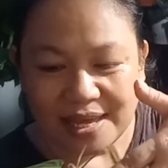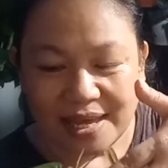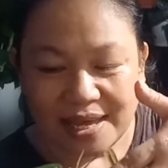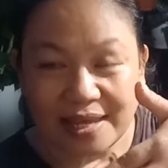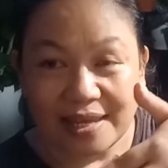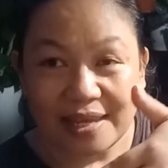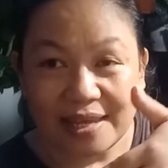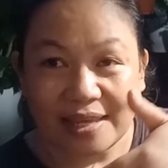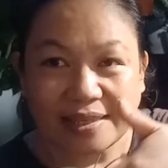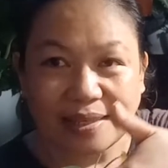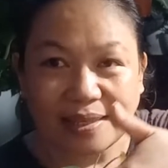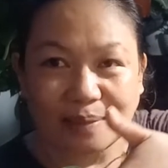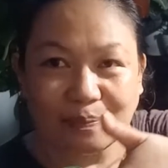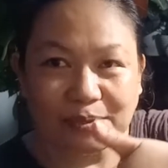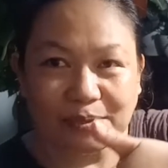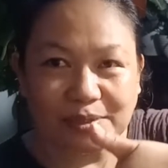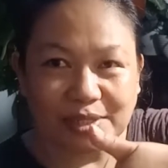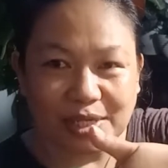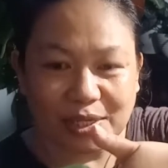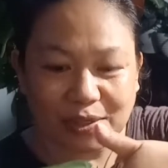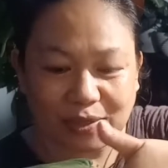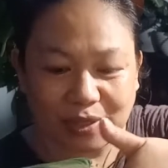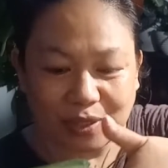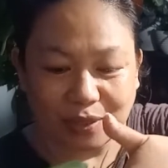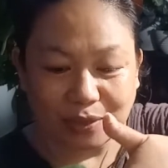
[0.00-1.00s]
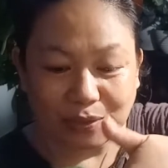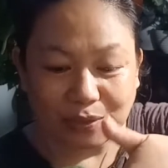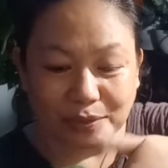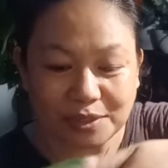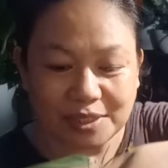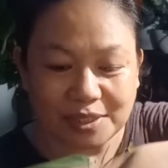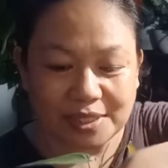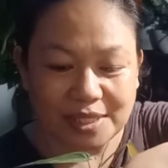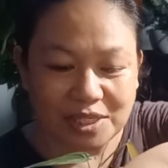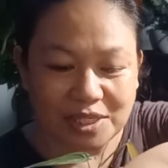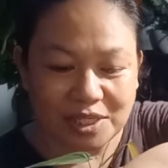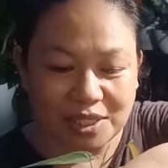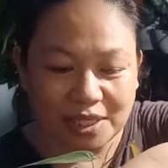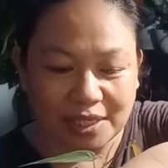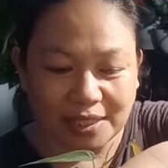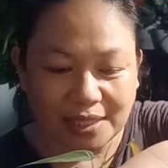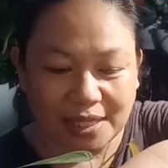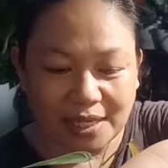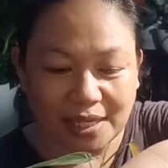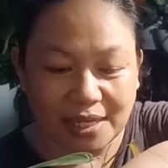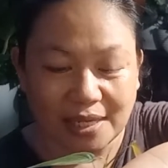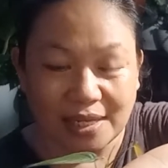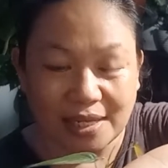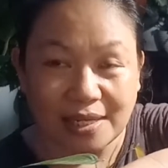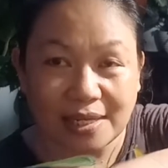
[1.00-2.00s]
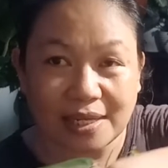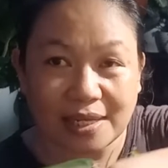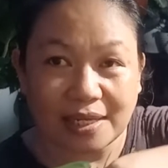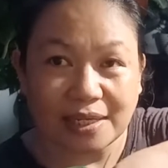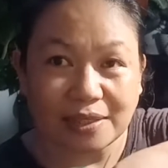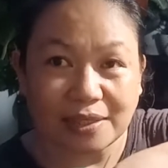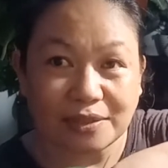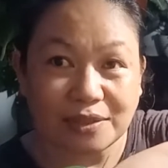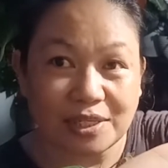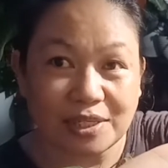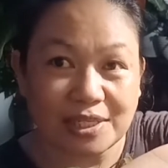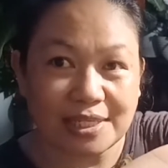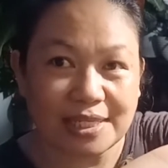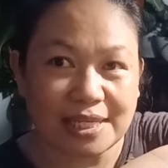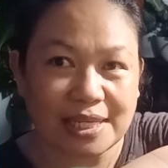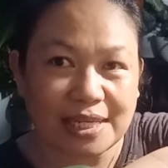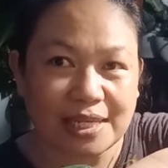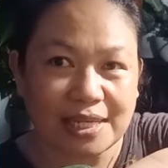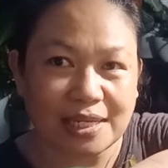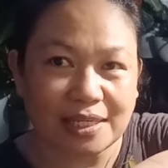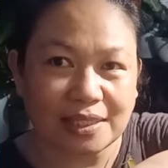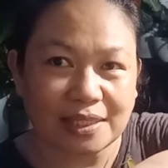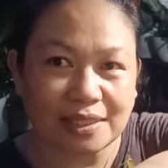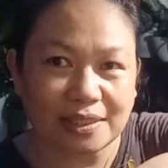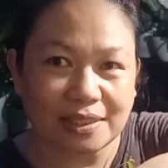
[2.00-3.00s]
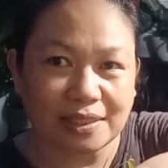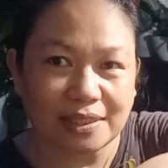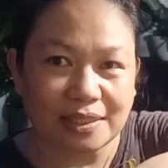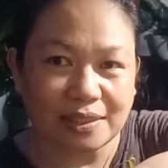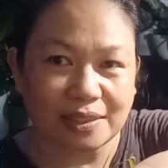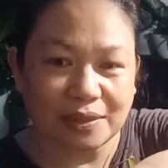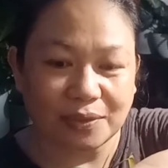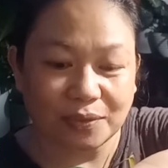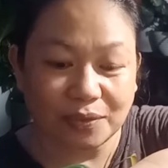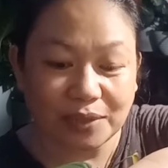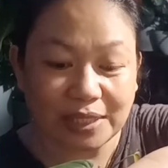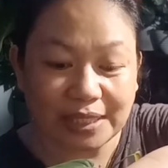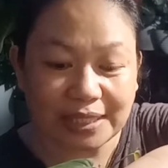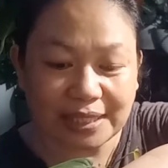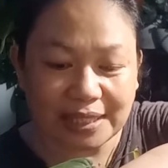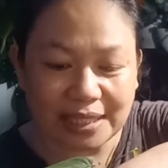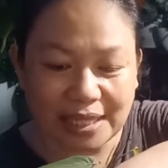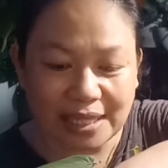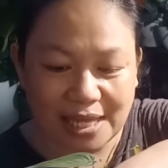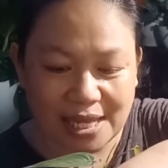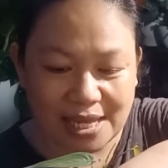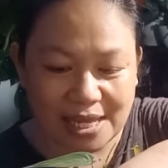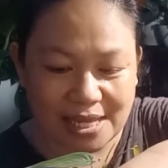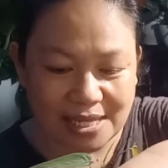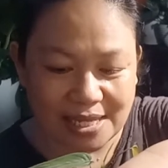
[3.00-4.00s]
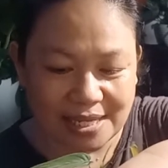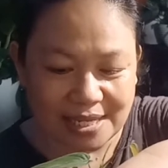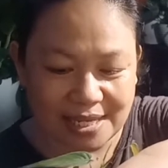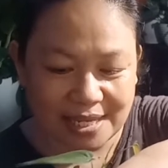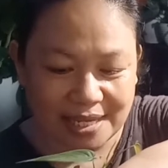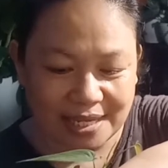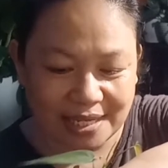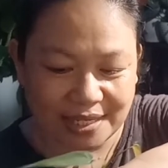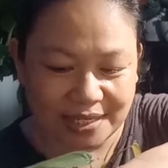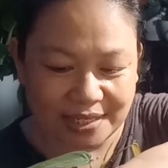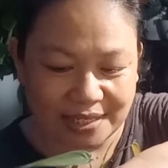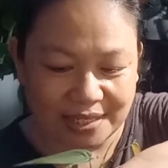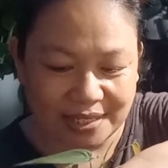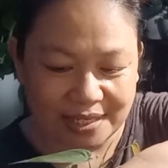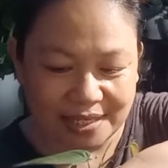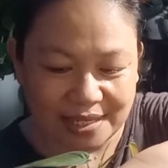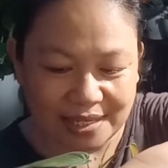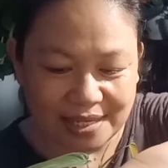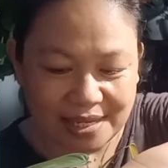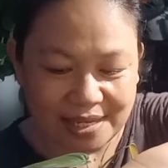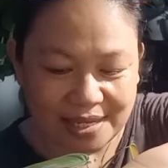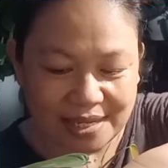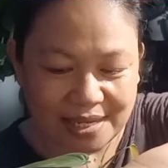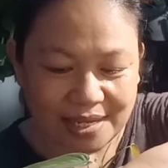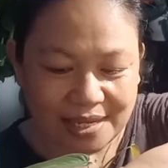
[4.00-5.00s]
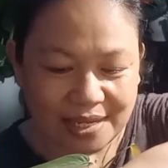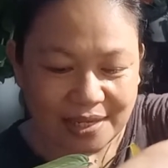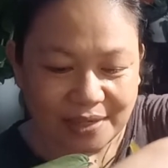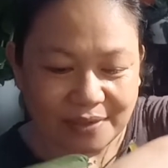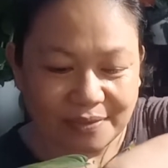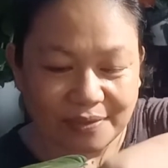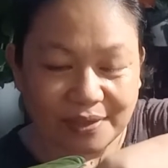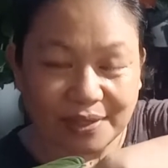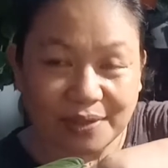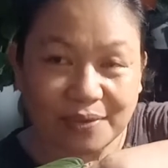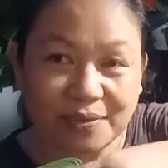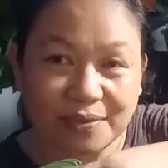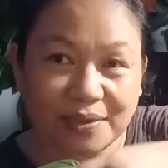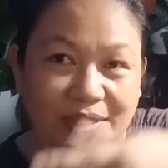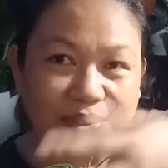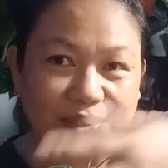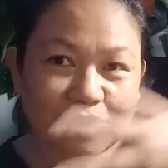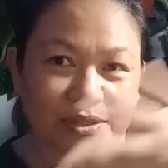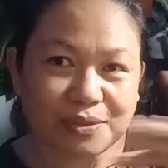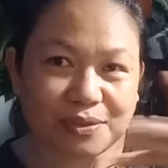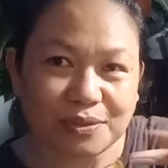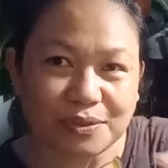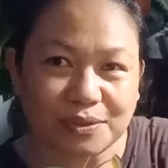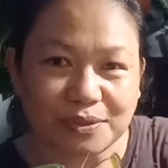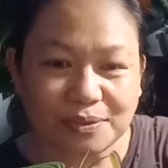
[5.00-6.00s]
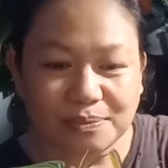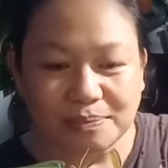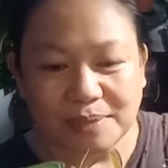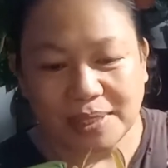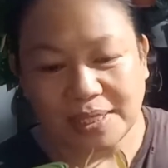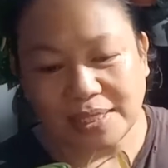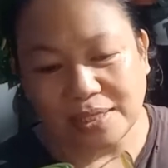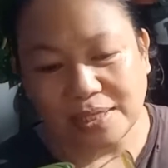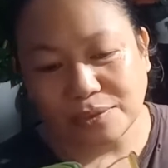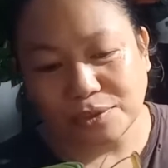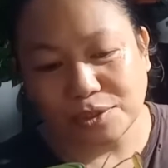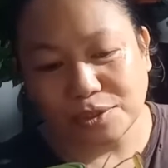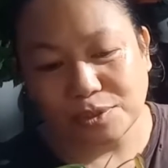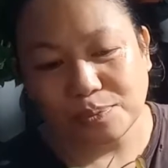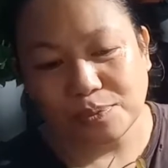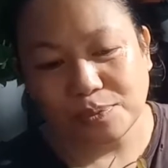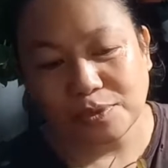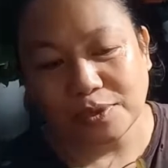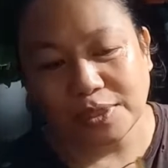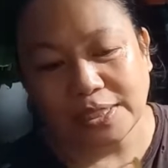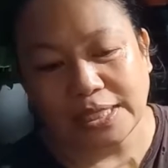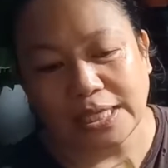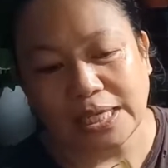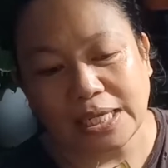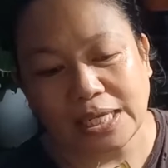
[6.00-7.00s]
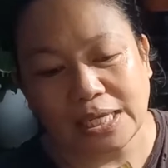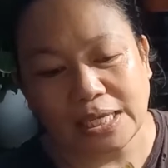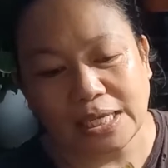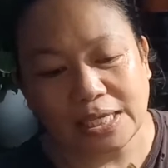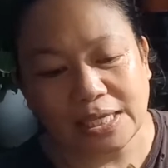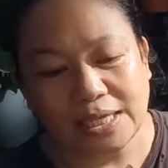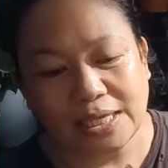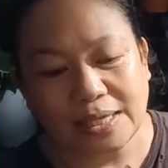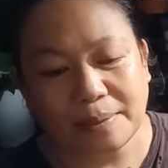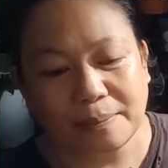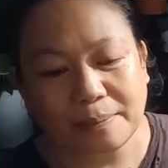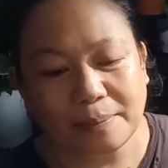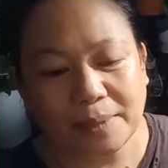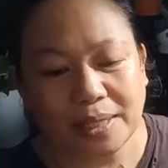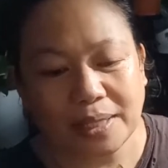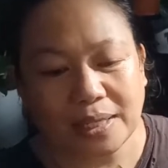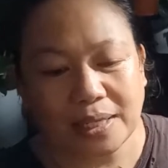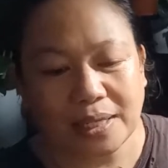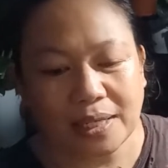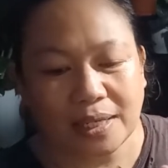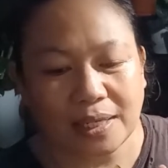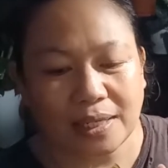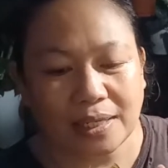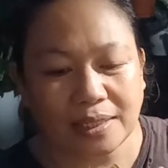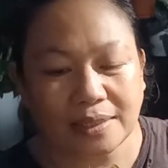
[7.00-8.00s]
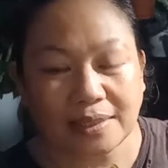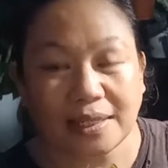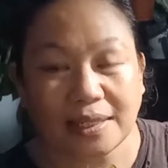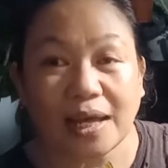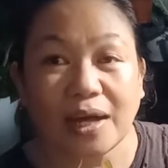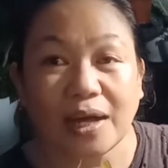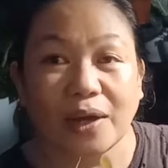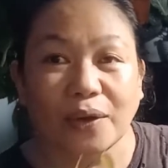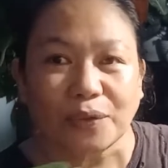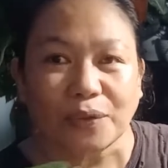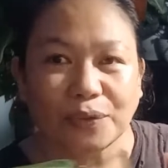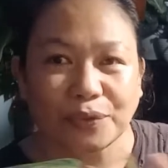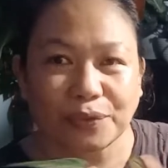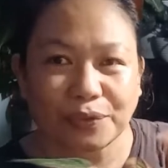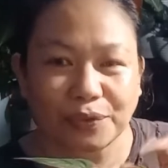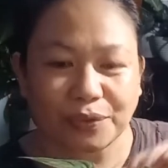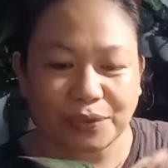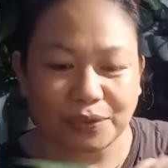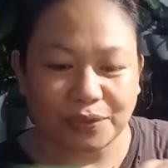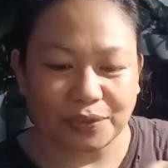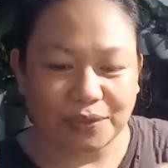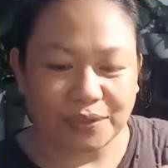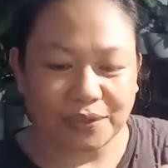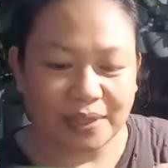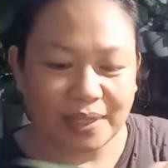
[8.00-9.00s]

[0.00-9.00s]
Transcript: Ayan, tapos ayun, nagroots na siya, katagalan nag ano na sila, nag-ugat na. Ayan. Nung nag-ugat so may nagusbong na mga dahon.